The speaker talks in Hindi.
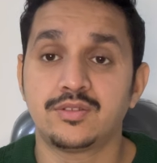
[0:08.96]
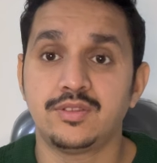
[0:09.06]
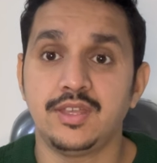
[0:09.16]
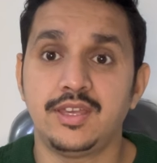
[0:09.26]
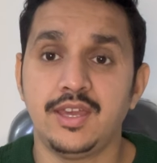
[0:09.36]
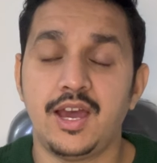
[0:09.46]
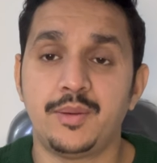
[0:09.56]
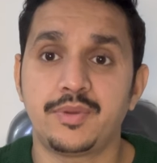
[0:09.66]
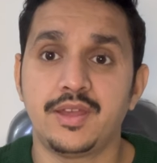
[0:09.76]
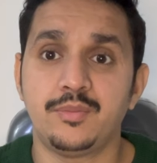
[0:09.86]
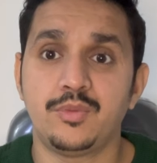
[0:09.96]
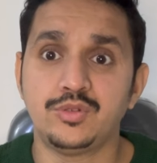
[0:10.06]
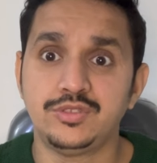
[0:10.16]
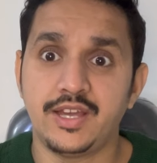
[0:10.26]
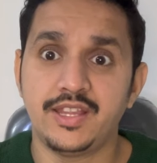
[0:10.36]
तो देखिए आपके
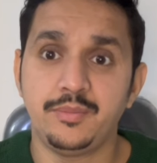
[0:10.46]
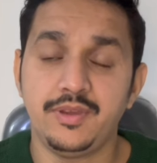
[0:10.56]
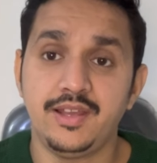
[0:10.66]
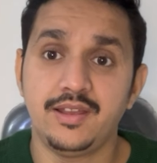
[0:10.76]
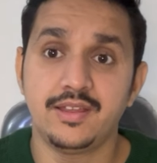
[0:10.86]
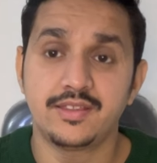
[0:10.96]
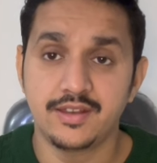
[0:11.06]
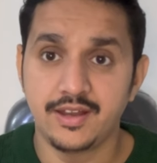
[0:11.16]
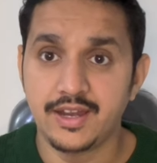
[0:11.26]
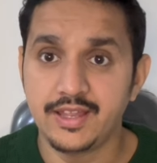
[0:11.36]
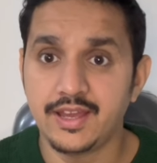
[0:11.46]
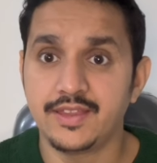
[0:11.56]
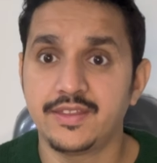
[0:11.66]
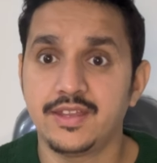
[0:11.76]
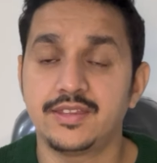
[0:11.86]
बहुत ज़्यादा मेल इस रिगार्डिंग
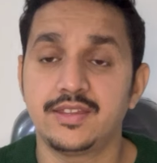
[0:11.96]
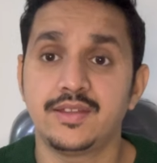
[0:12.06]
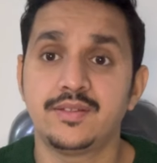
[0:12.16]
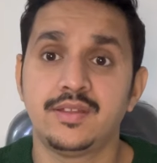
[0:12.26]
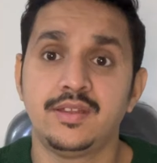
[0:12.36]
आते रहते हैं